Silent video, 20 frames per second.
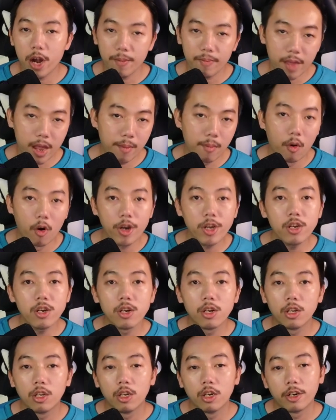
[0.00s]
nam muối
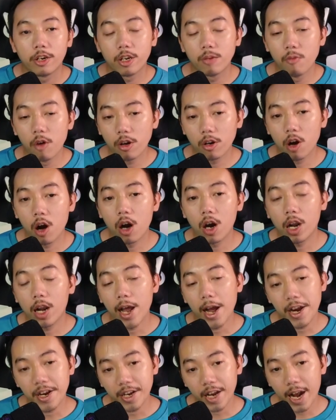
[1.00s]
rồi mua có cả
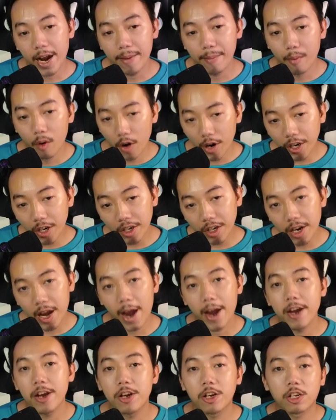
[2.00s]
lại nam muối
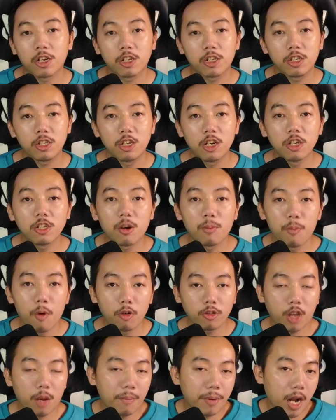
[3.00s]
đại dư gặp
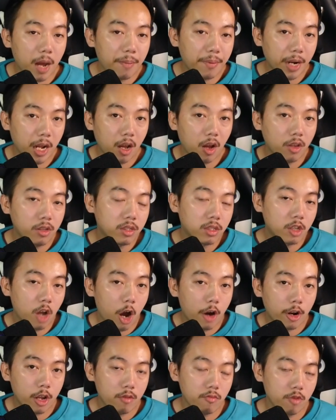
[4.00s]
bóng tập ra ra hay
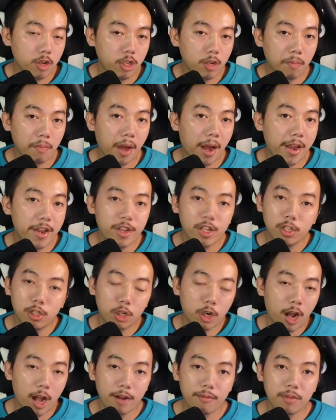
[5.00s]
store biết chấm này
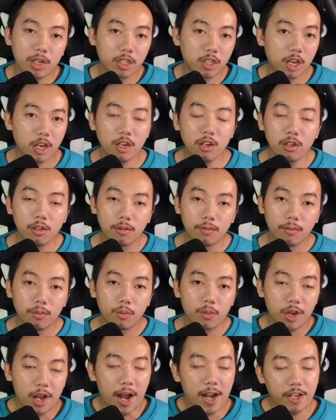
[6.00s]
chơi mình tên
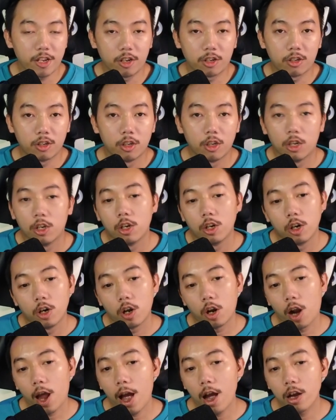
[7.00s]
bị anh nhằng
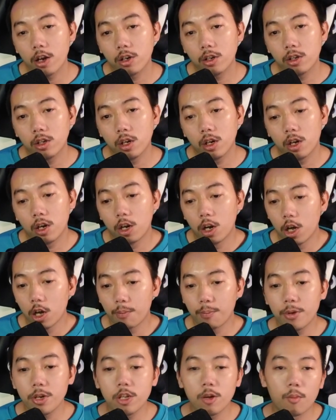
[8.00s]
lại lơ
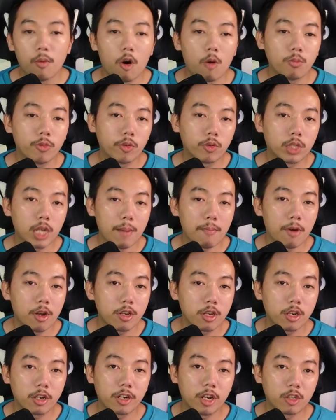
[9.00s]
bị chấm hôm tụ sáp bao
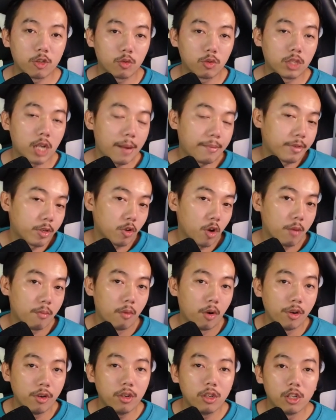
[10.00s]
nhiêu đại tụ sáp cho nó
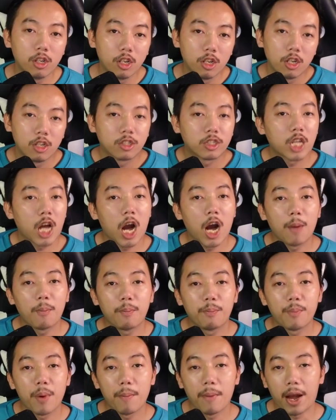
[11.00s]
muốn tập
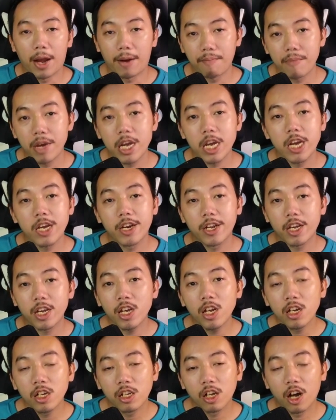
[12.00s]
bạn mê
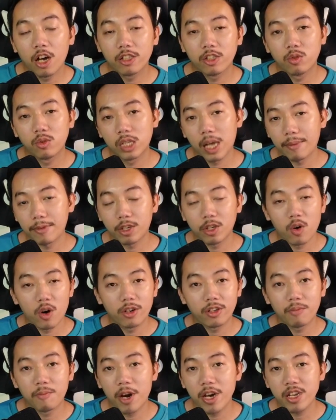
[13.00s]
đấy tụ sáp cho nó
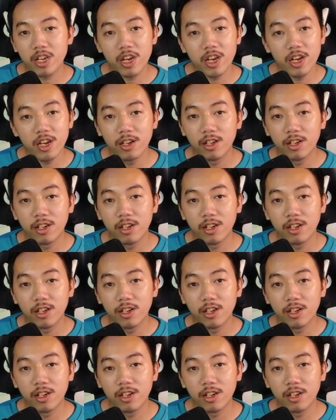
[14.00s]
mấy nhí